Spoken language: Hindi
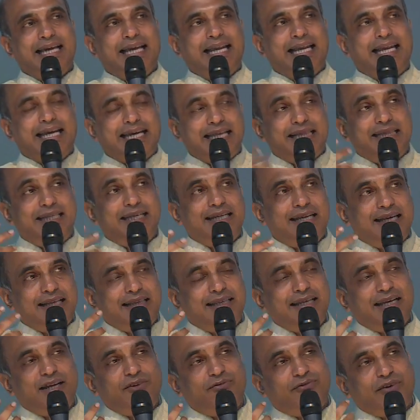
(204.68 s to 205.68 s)
लेकिन धीरे
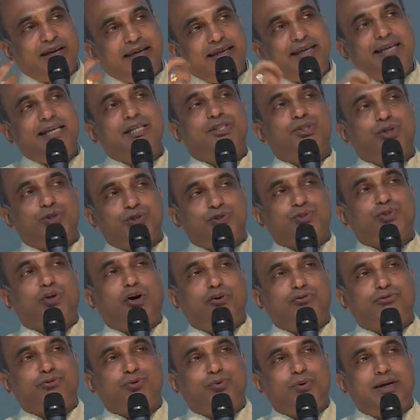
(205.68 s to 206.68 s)
धीरे वही जो
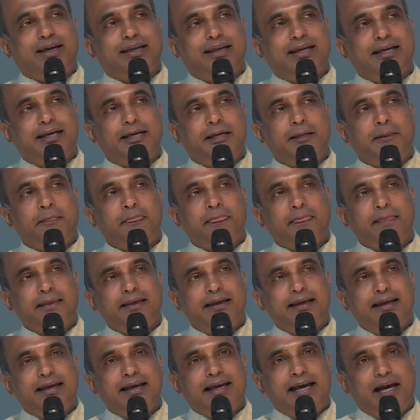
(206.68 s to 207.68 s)
सॉफ्टवेयर है
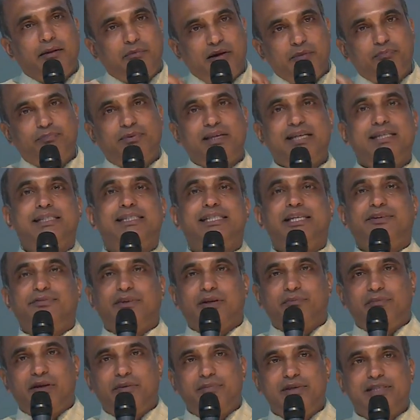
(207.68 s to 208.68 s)
हम अपने
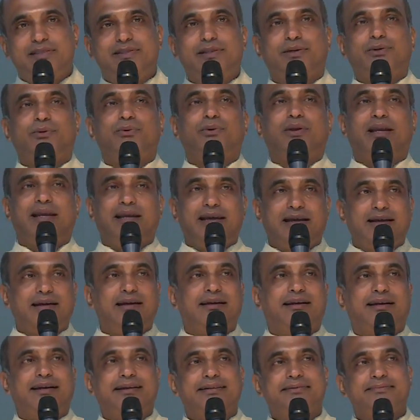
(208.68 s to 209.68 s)
जीवन में भी ज़रूर
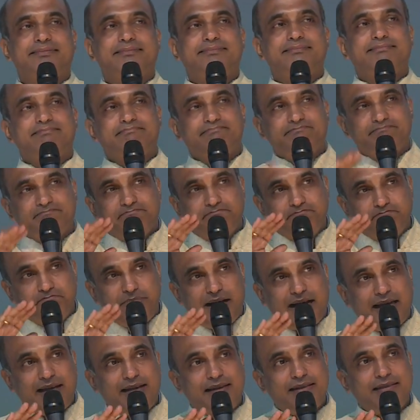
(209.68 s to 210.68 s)
लेकर आए
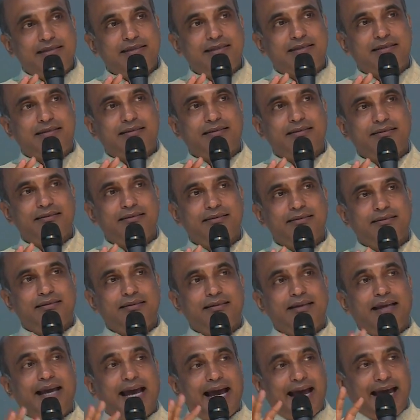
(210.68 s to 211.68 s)
बैलेंस्ड
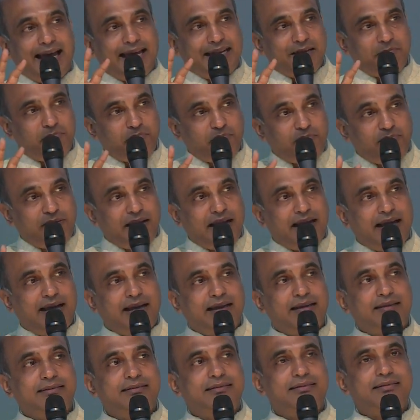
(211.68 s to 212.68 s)
एंड
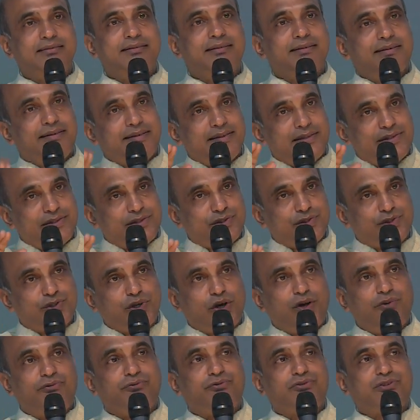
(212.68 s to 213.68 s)
प्लान्ड
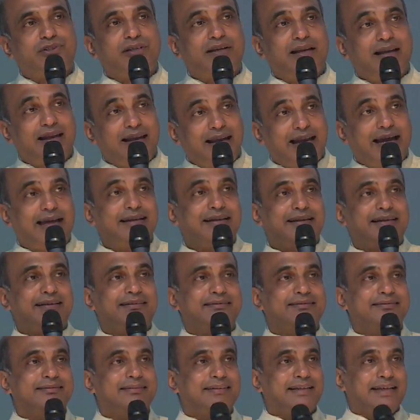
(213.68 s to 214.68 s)
सॉफ्ट लैंडिंग
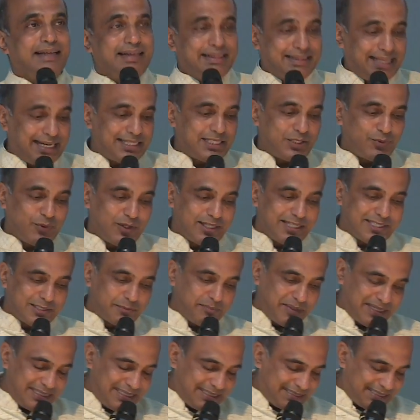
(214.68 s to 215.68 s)
दैट इज वॉट इज
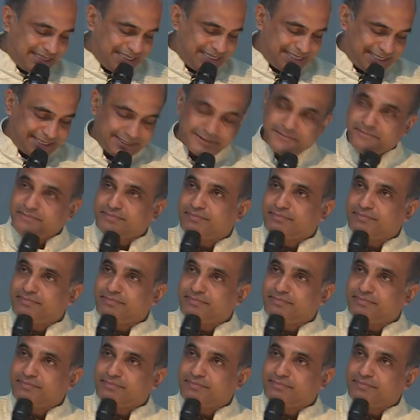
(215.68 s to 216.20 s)
मेडिटेशन